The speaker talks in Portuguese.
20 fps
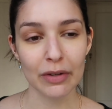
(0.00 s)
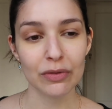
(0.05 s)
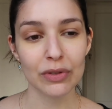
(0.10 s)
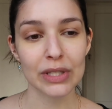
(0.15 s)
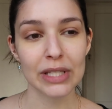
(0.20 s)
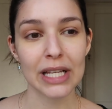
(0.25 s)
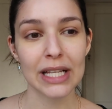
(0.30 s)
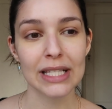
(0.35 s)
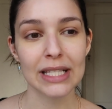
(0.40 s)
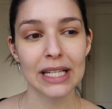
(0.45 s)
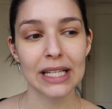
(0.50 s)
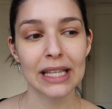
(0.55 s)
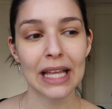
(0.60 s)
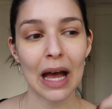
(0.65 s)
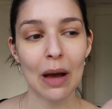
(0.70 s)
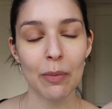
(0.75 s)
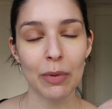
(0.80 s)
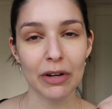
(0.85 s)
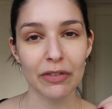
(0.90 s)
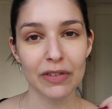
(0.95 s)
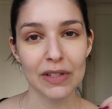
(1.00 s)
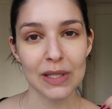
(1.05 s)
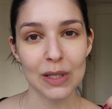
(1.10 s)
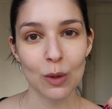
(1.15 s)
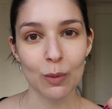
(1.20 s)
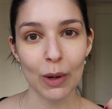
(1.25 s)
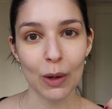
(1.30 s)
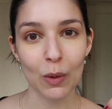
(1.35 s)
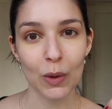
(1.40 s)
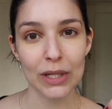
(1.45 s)
vocês que dá para fazer
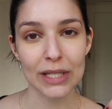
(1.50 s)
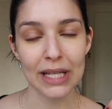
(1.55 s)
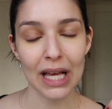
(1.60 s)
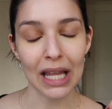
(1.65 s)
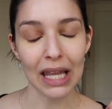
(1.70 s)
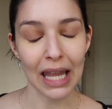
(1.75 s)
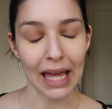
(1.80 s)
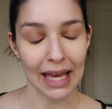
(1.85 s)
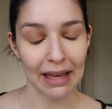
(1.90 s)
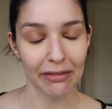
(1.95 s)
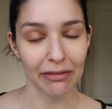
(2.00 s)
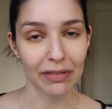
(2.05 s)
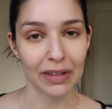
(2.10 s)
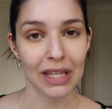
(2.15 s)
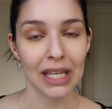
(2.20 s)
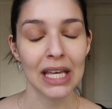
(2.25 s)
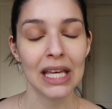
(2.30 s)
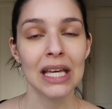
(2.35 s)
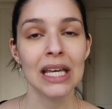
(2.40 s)
uma coisa leve.